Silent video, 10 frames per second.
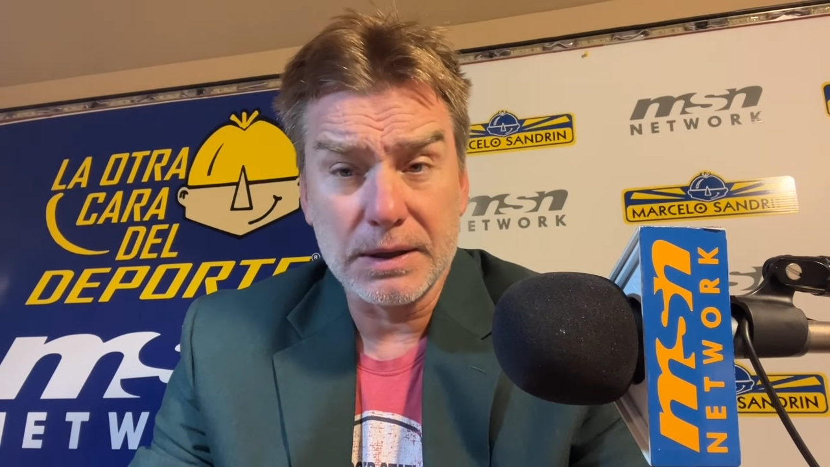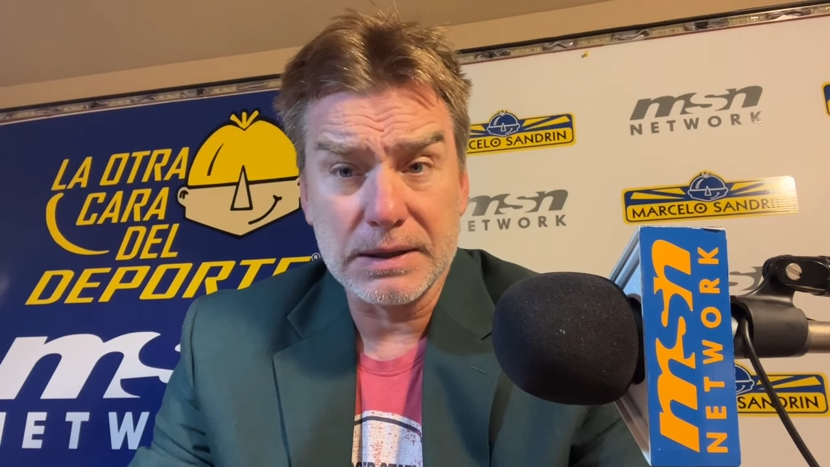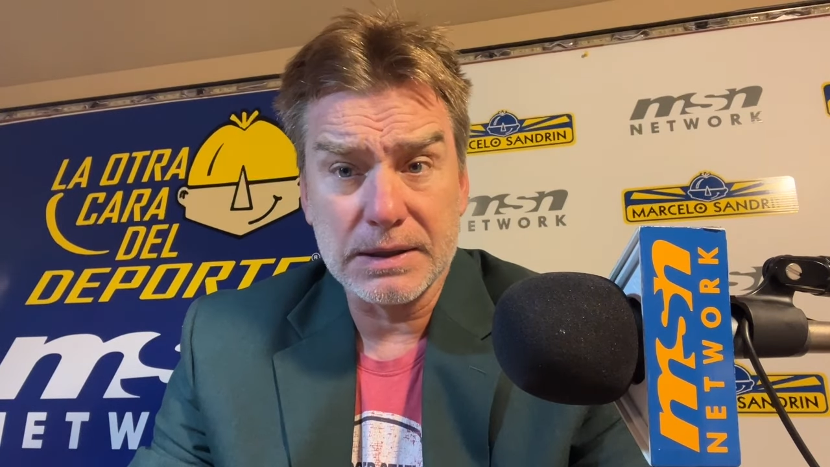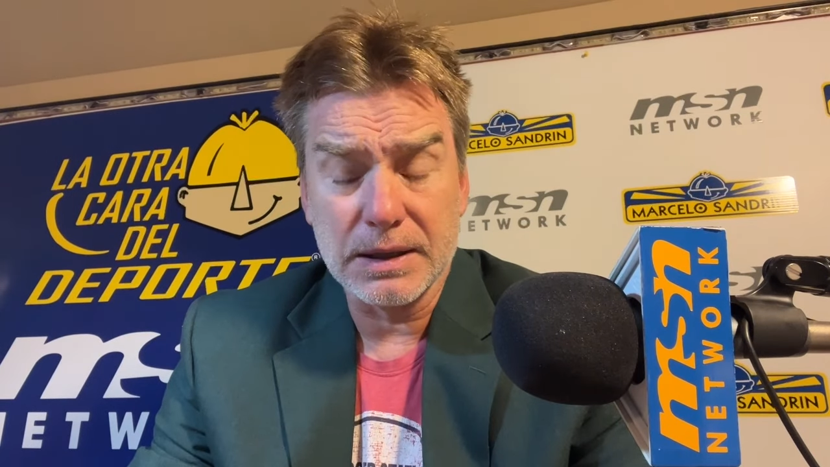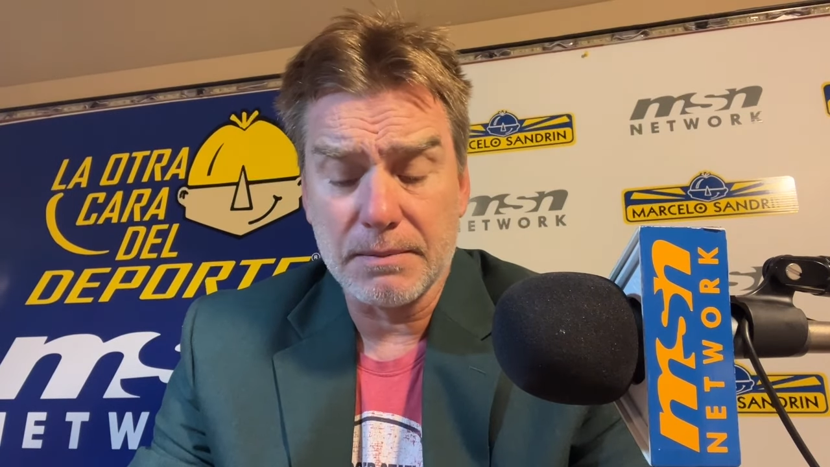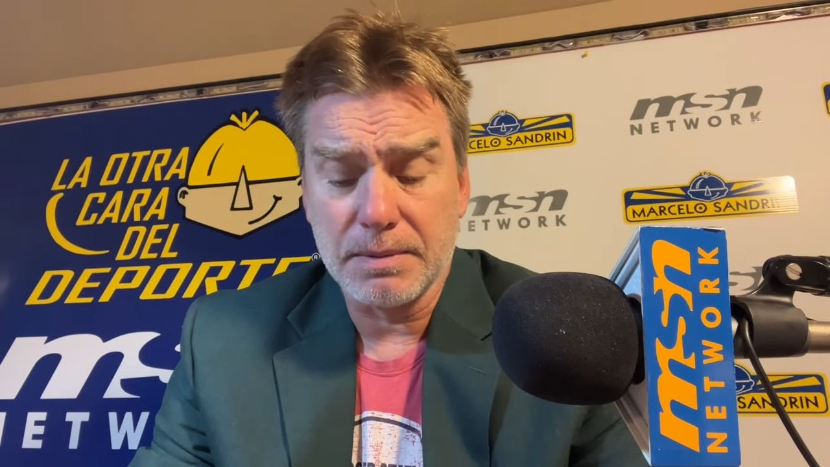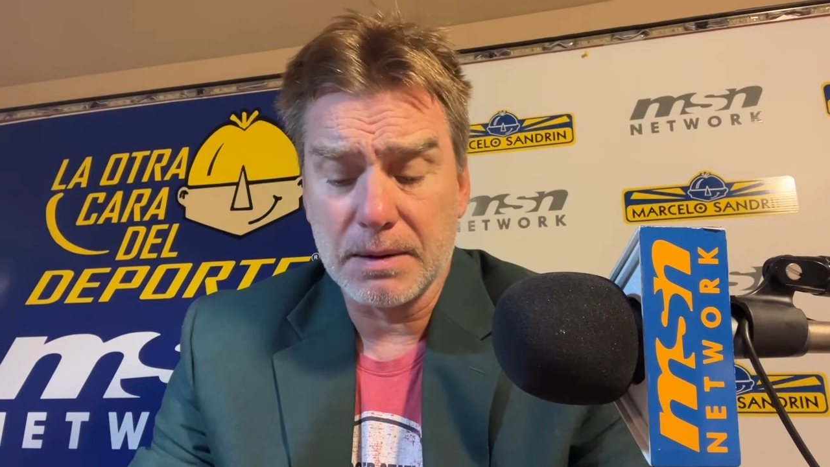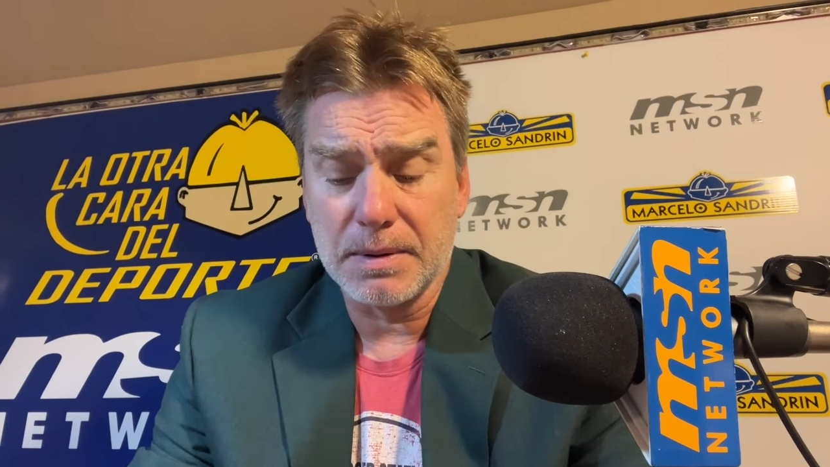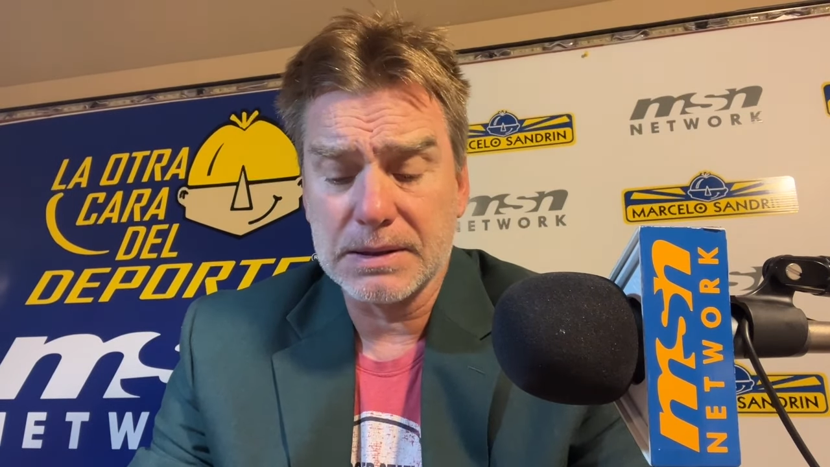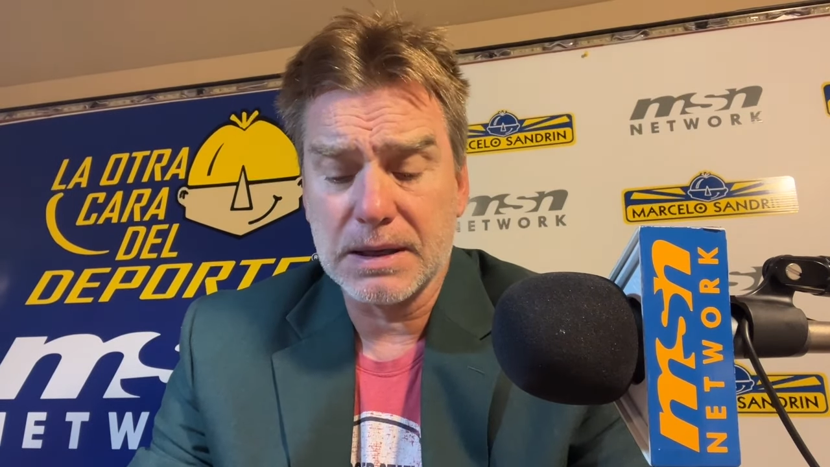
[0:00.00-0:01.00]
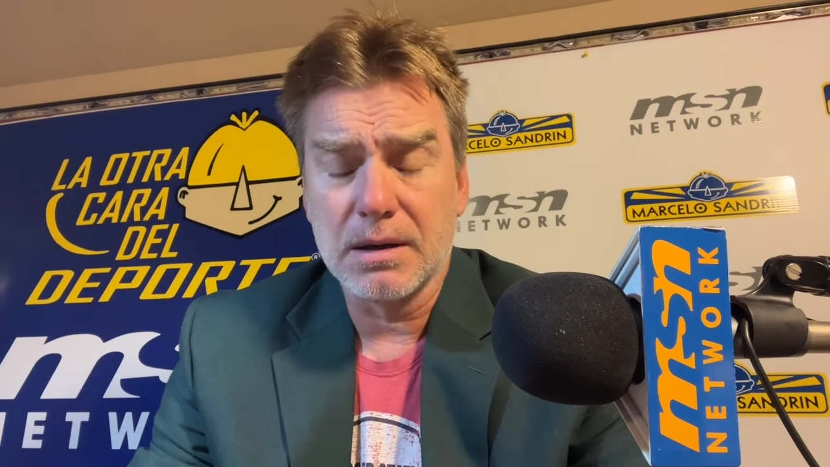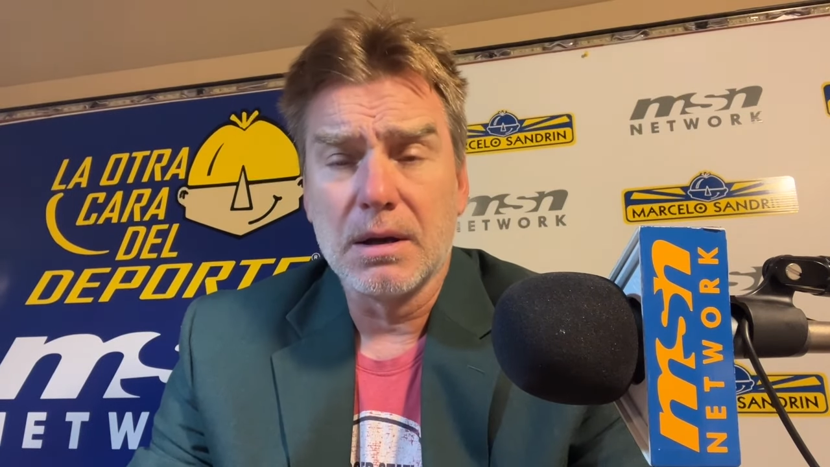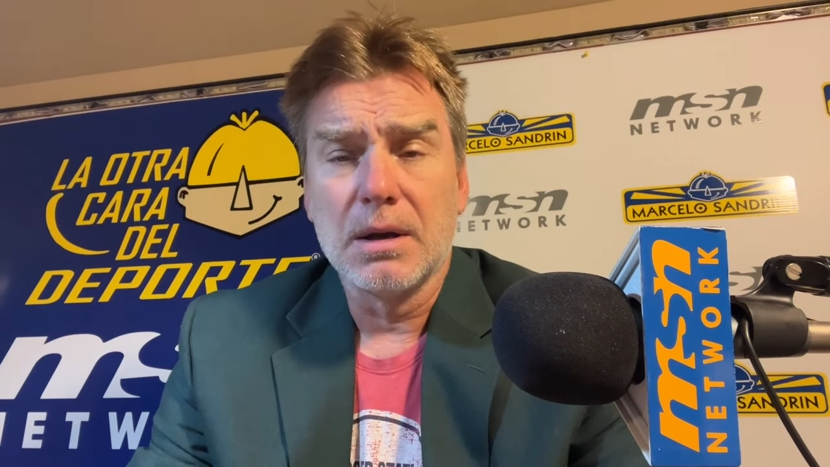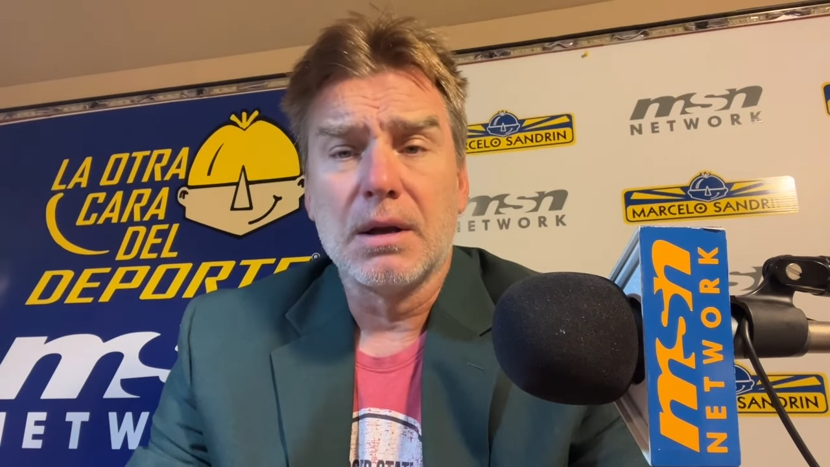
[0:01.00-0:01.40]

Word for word: necesita para pasar